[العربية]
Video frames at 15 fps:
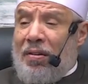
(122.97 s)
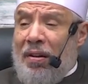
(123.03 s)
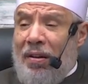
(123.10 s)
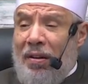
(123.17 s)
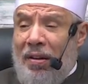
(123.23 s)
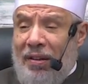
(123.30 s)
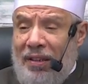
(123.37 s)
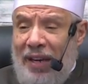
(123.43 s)

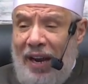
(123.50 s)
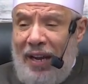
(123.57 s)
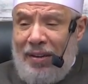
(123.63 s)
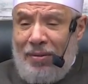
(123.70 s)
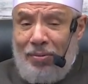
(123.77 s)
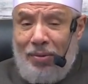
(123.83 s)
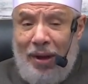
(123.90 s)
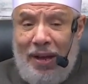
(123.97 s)
راكعا
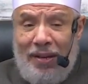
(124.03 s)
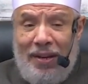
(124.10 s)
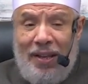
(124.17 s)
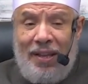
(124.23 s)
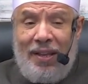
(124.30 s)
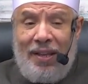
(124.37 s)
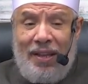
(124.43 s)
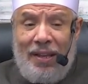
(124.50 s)

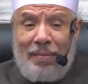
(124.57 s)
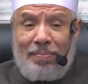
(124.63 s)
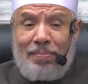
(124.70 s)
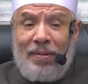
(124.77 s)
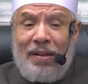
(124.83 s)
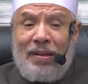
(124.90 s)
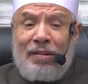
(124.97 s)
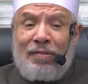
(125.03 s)
وأناب
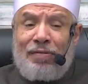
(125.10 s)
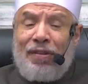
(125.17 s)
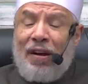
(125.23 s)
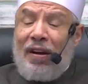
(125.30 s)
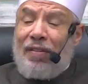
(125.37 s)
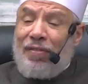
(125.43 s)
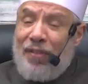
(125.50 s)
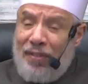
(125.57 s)

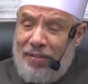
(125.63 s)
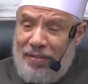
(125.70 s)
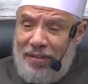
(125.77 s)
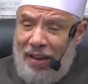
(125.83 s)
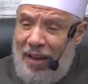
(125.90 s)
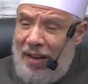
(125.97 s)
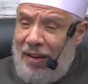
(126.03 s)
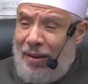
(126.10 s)

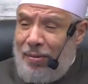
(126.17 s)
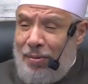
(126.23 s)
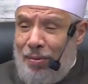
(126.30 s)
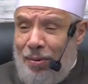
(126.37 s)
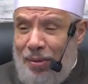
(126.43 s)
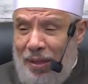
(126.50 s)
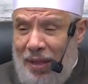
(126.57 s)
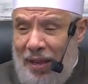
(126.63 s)
فغفرنا
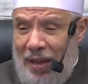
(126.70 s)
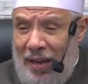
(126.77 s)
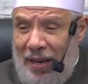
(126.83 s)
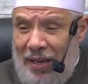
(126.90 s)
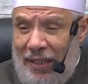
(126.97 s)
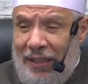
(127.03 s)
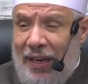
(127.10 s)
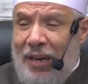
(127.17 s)
له
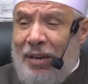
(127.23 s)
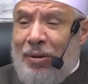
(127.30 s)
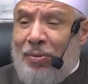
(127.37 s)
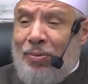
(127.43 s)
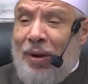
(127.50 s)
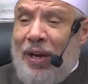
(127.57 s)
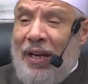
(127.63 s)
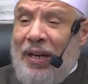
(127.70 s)
ذلك
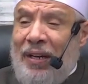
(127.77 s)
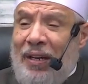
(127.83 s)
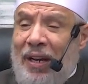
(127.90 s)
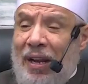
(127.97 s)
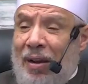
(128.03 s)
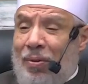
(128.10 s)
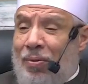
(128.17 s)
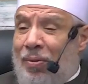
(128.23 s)
وإن
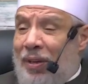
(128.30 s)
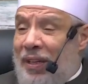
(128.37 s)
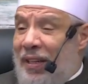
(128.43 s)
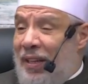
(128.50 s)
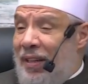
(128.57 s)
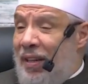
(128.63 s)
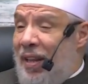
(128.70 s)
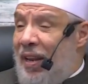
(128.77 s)
له
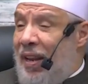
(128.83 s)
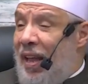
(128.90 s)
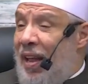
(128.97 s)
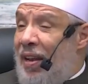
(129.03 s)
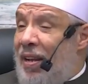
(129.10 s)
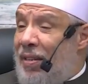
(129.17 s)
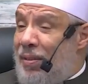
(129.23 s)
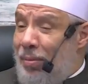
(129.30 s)
عندنا
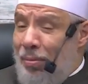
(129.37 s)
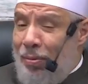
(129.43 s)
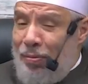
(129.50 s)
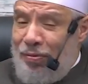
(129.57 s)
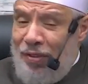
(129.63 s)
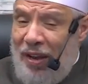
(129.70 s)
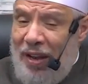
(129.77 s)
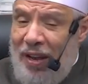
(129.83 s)

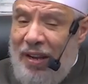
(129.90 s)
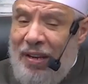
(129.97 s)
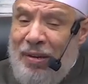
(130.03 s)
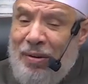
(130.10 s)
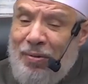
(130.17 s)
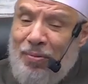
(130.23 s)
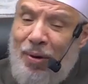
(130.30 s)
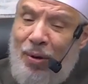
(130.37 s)
لزلفى
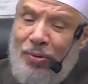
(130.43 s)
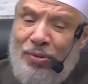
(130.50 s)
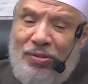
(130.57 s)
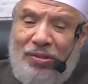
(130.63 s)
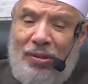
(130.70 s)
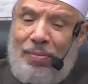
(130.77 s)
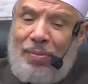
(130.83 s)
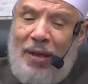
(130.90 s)

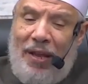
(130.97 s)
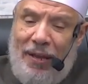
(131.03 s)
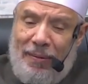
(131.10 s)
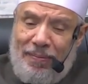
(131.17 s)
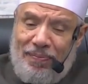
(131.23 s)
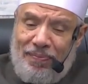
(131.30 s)
وحسن مآب